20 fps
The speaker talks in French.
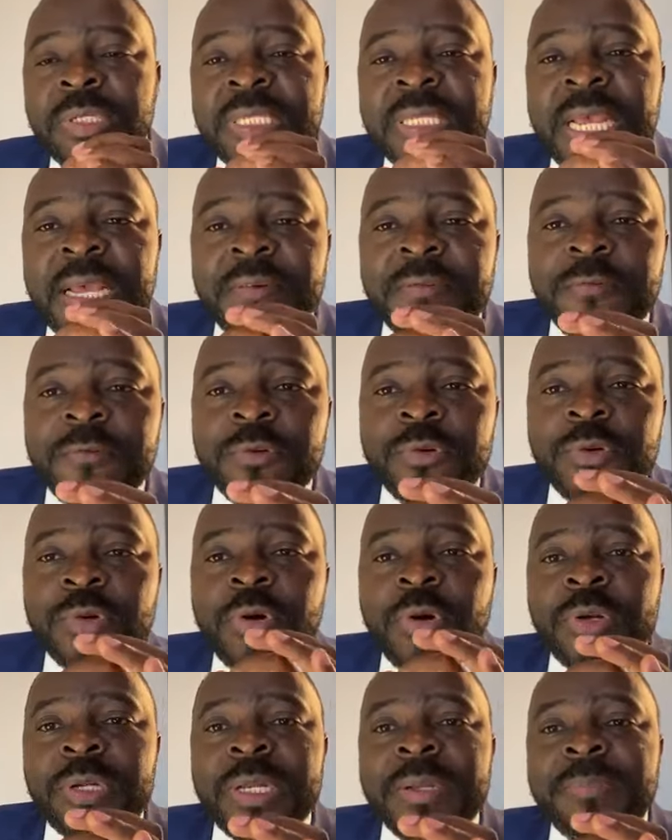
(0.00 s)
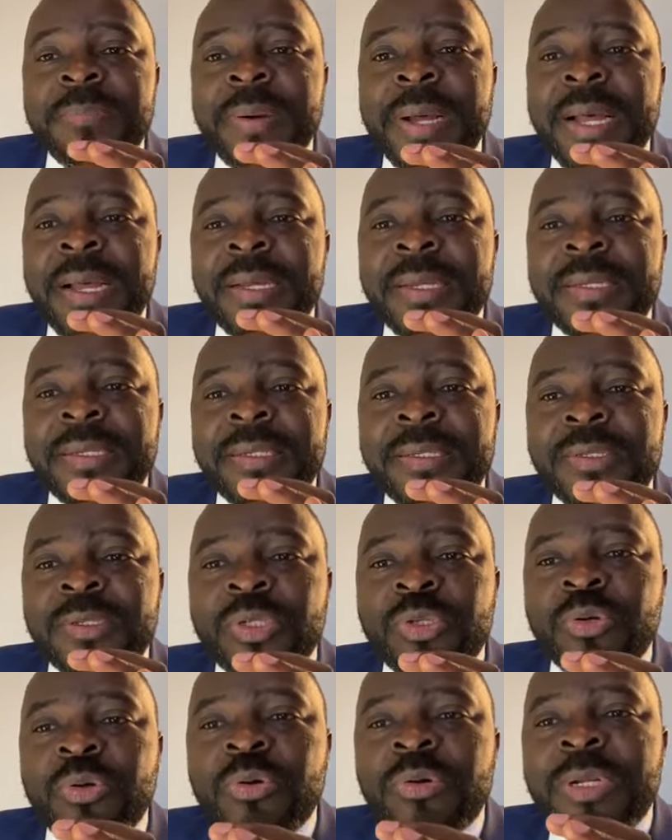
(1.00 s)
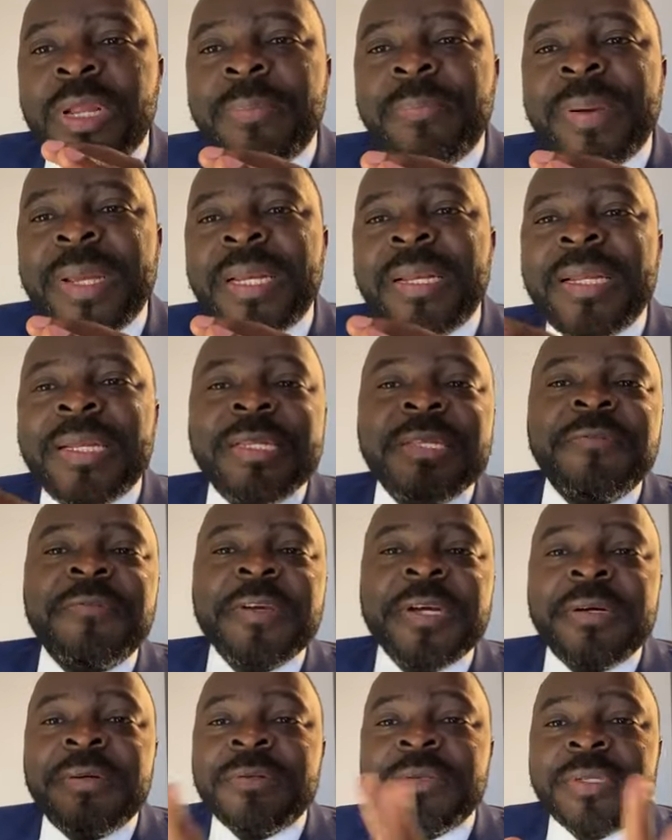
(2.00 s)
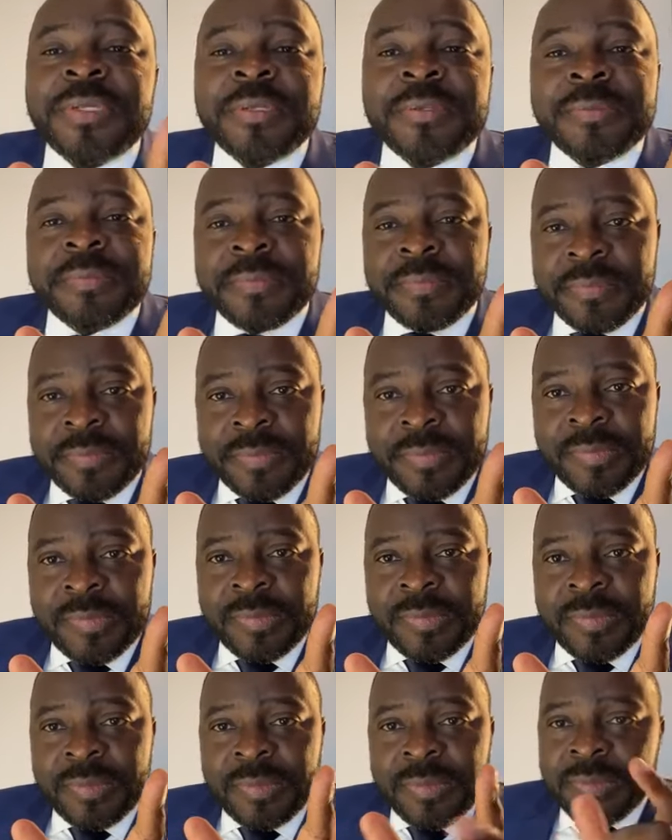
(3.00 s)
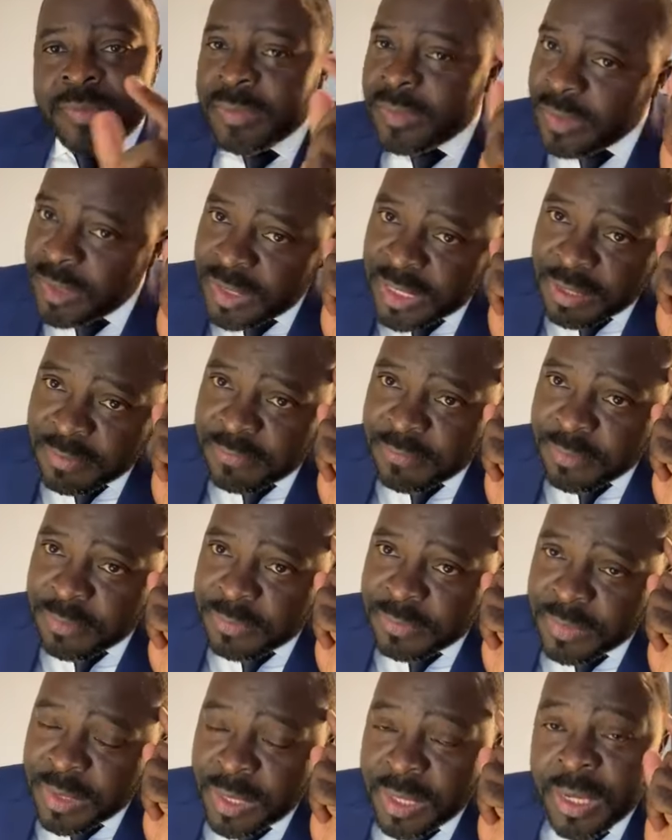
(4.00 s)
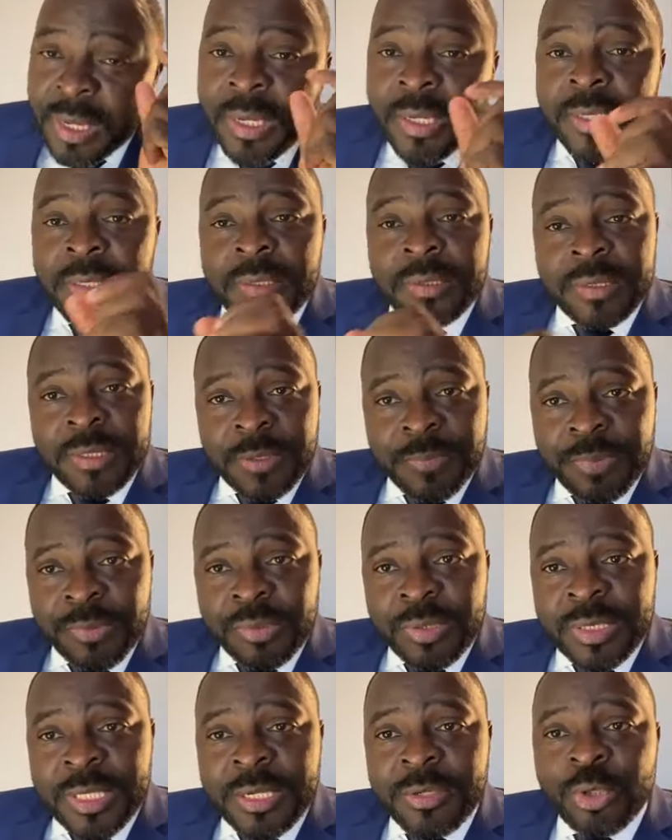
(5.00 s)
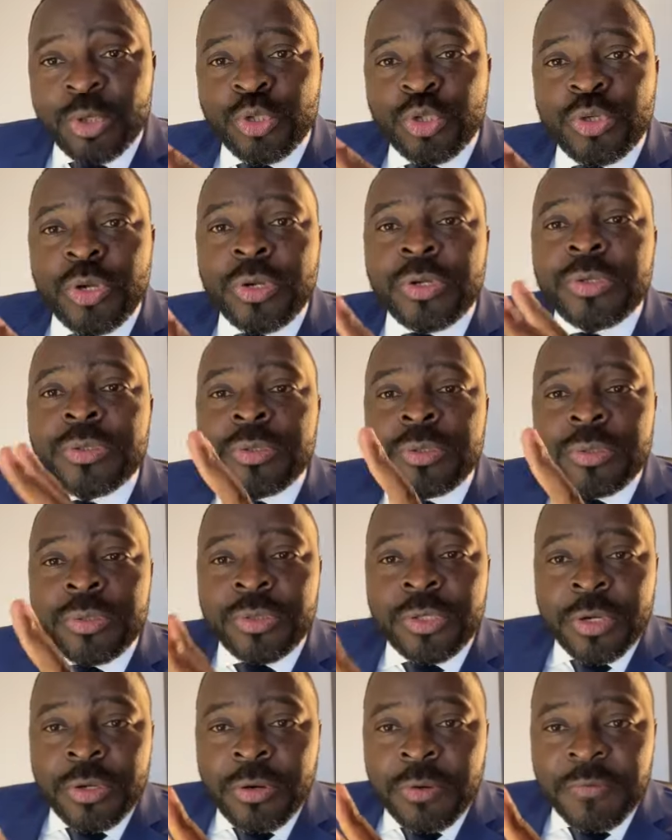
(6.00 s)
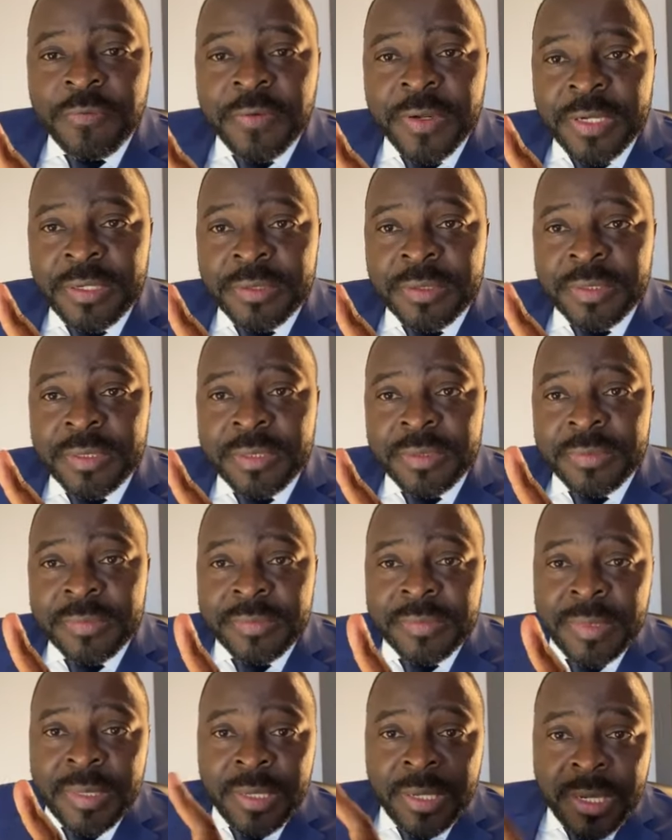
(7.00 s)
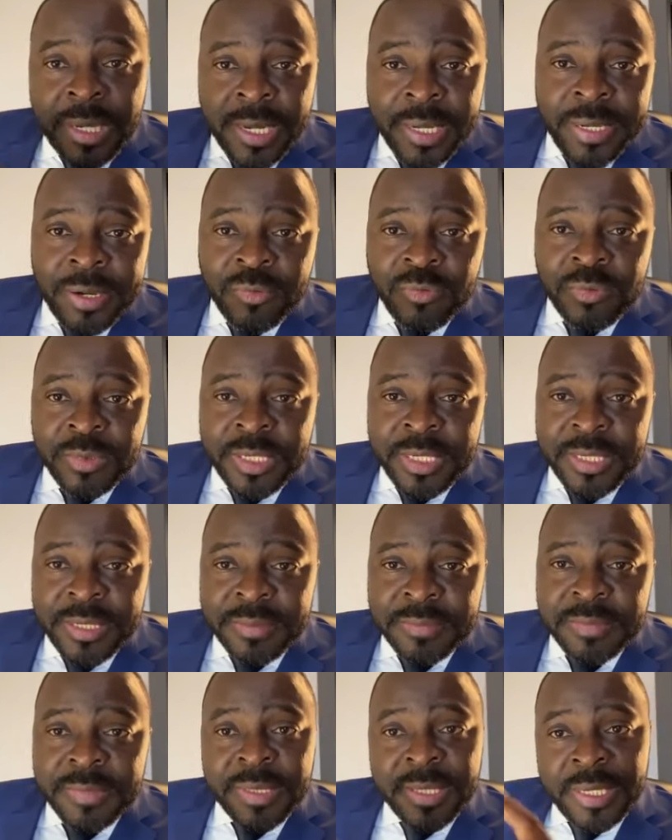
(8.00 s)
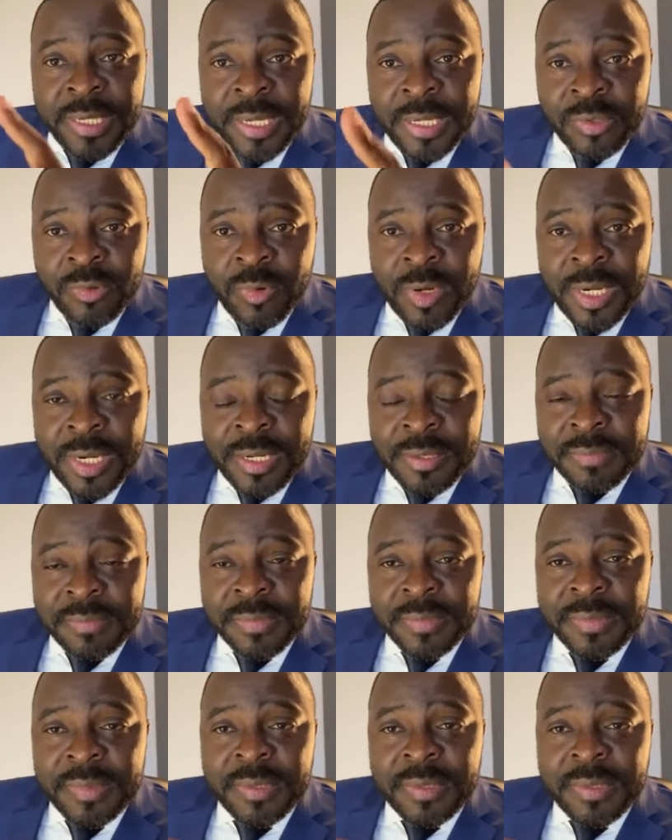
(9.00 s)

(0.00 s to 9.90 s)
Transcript: Le cerveau ne connaît pas ce qu'on appelle la différence. Le cerveau. C'est pour ça que je donne deux conférences à Yaoundé et à Douala.